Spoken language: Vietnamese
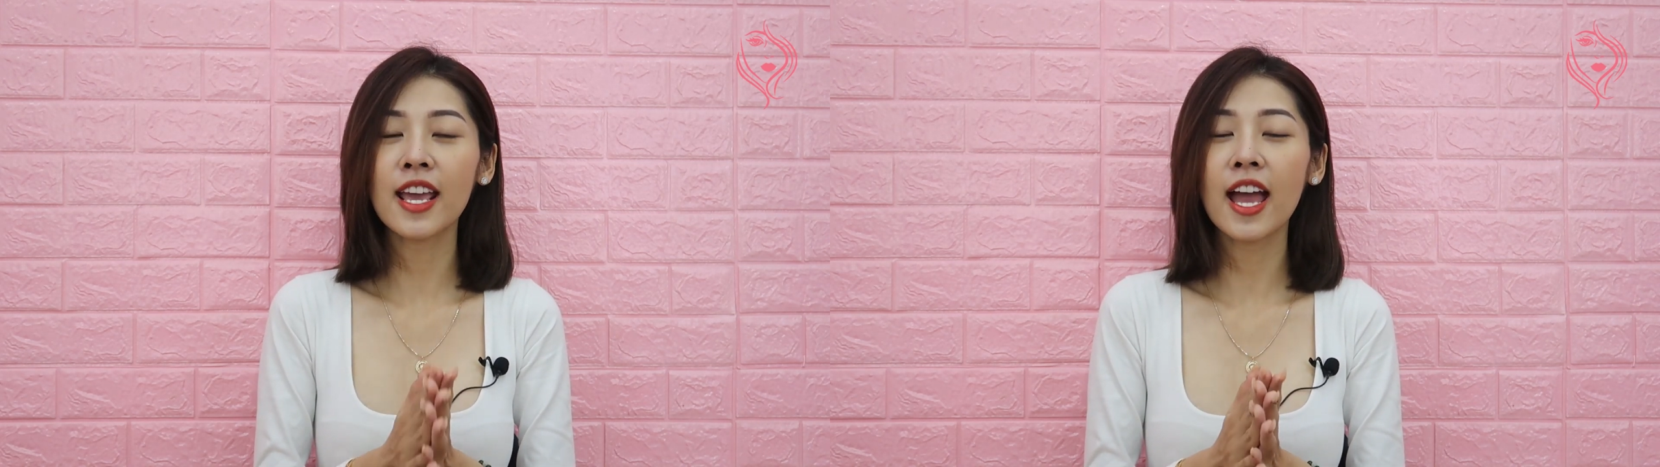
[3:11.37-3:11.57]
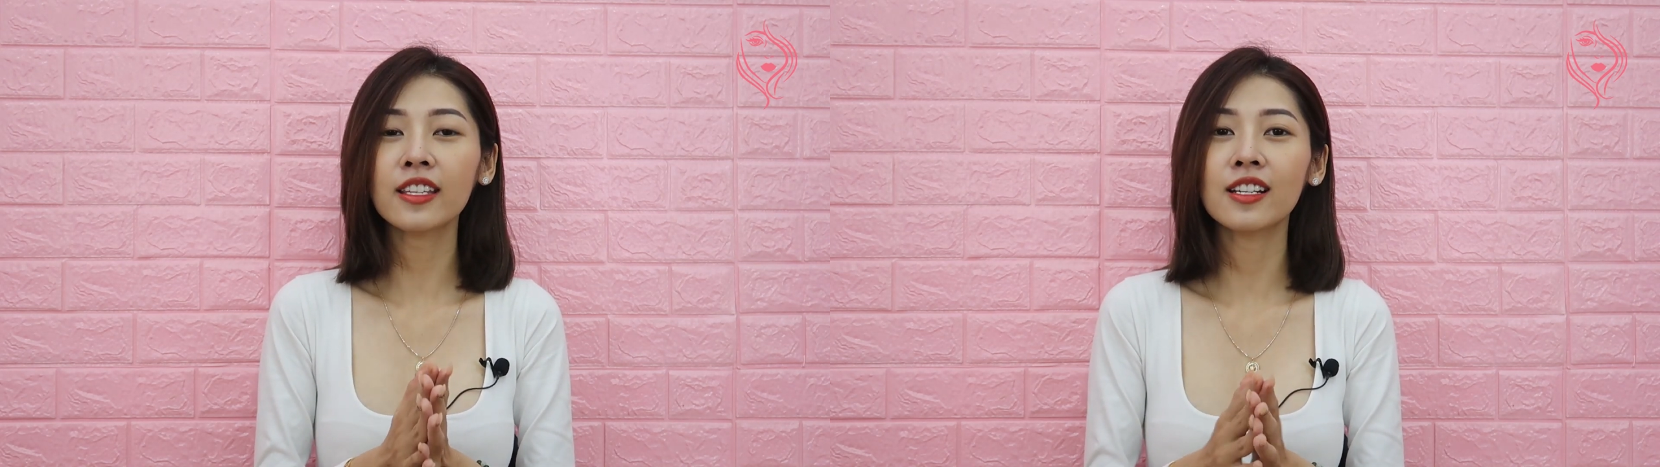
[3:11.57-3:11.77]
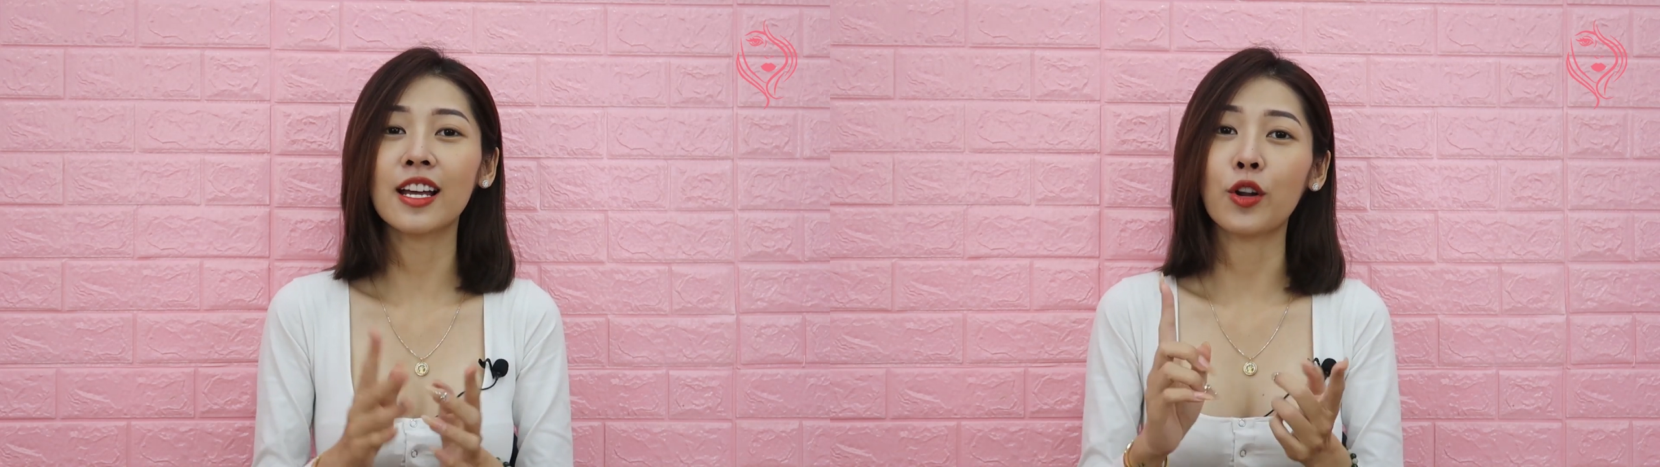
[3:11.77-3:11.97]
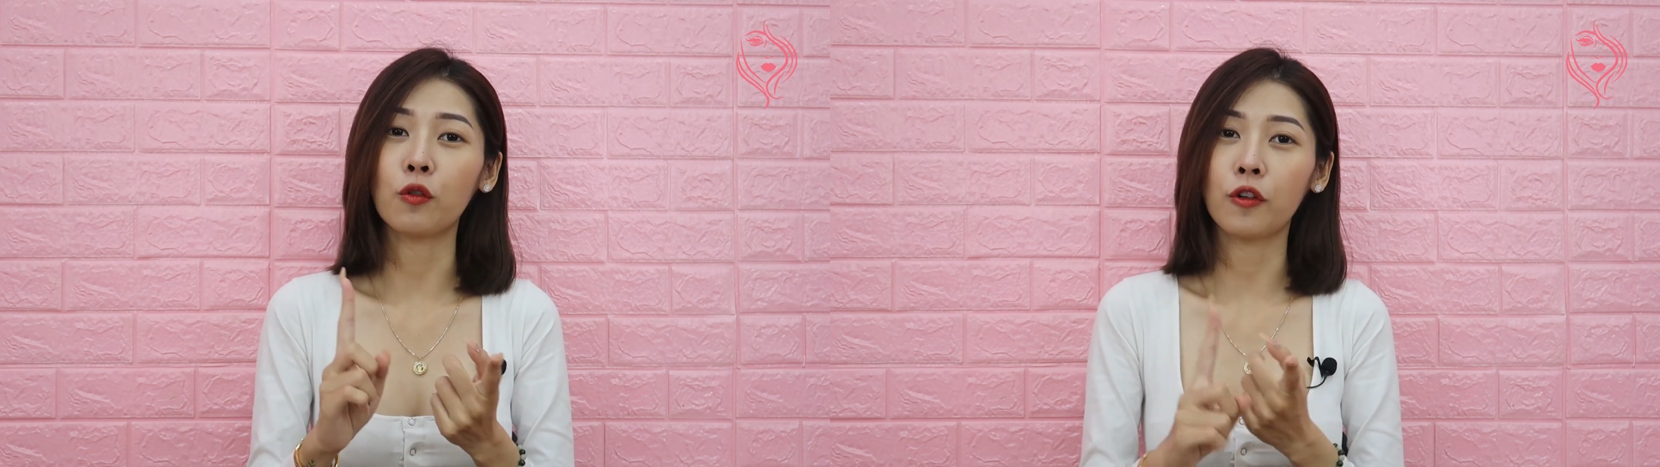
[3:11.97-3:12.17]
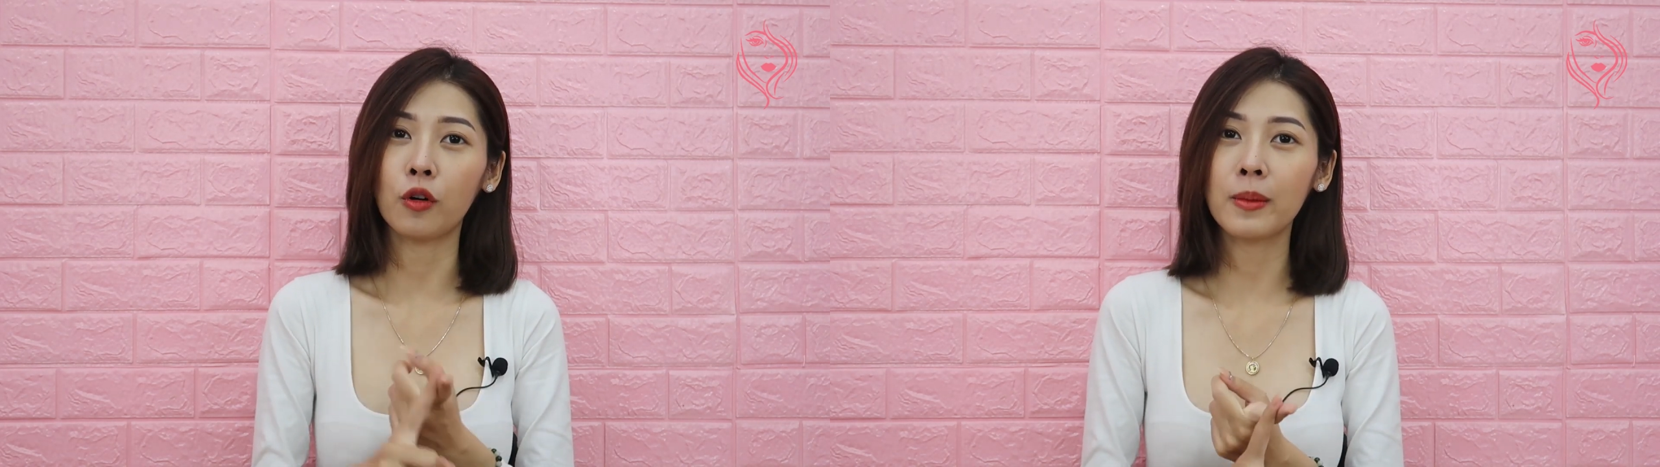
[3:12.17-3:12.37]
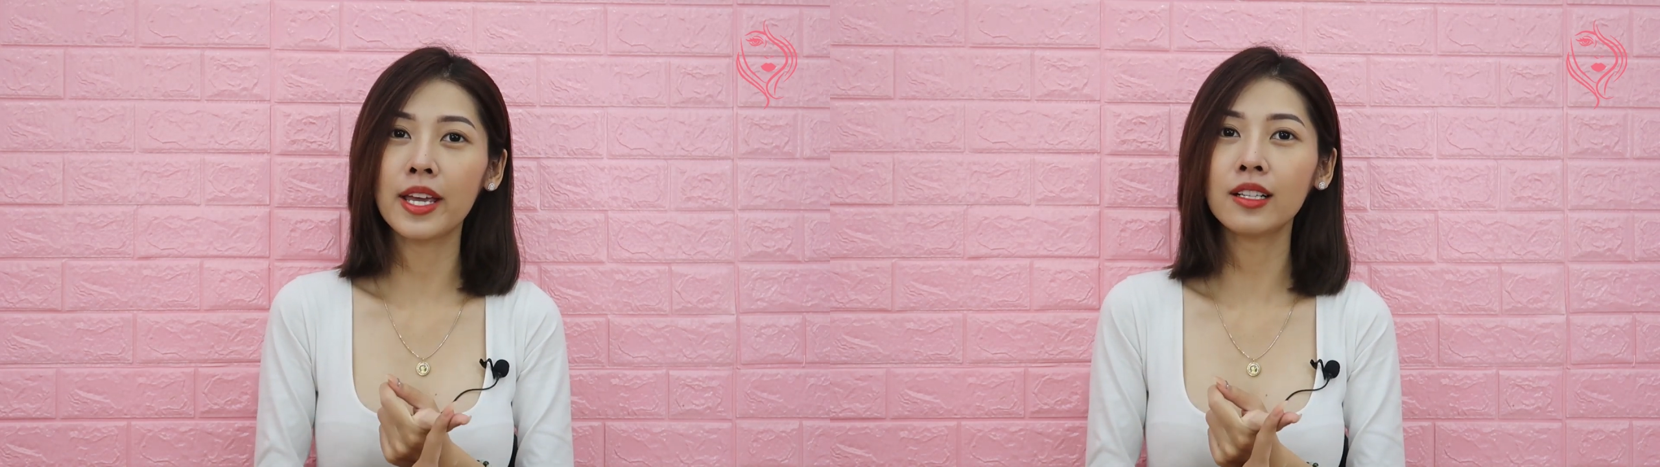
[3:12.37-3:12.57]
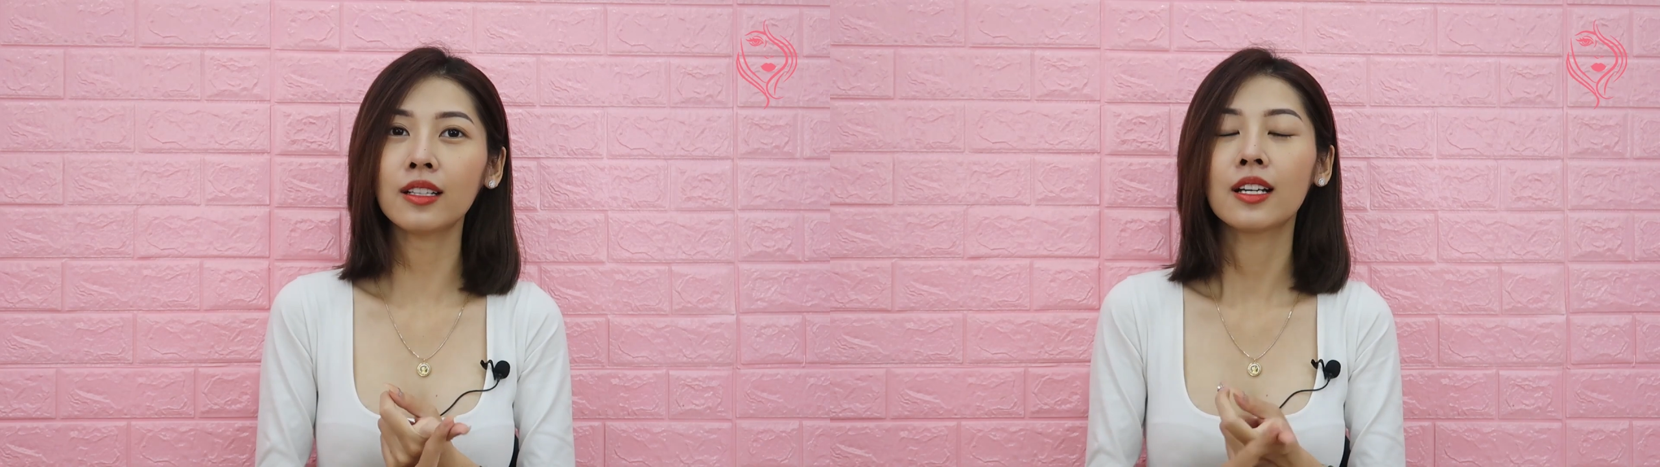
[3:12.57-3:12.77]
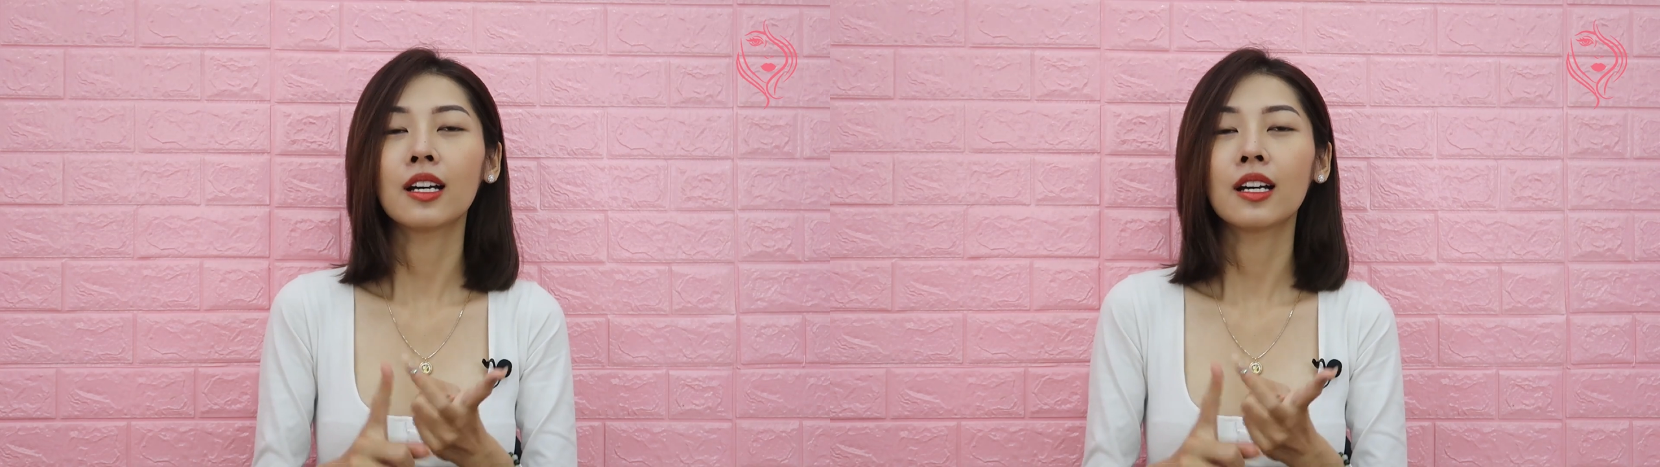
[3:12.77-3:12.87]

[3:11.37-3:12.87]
giá như là độ phổ biến